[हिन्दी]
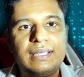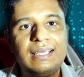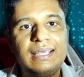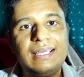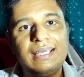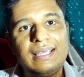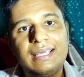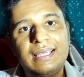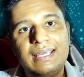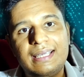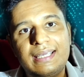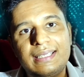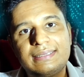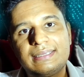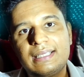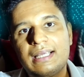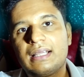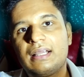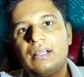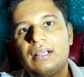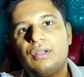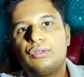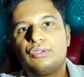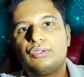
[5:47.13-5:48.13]
एक साथ
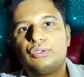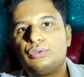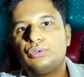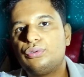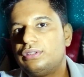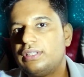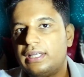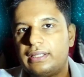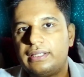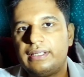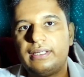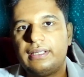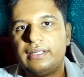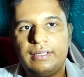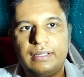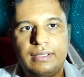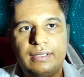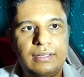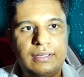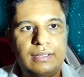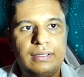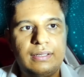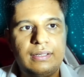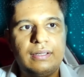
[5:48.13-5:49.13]
लॉन्च हो जाते हैं
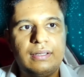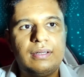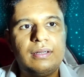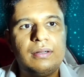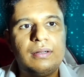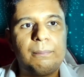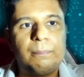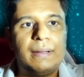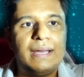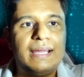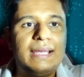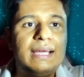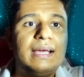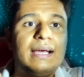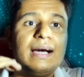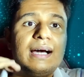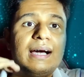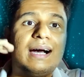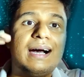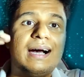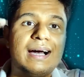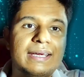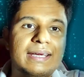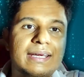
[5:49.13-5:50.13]
पहले
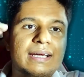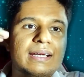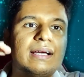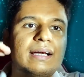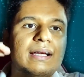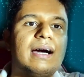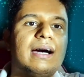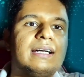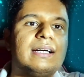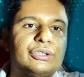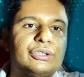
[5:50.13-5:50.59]
हायर कार्ड जो है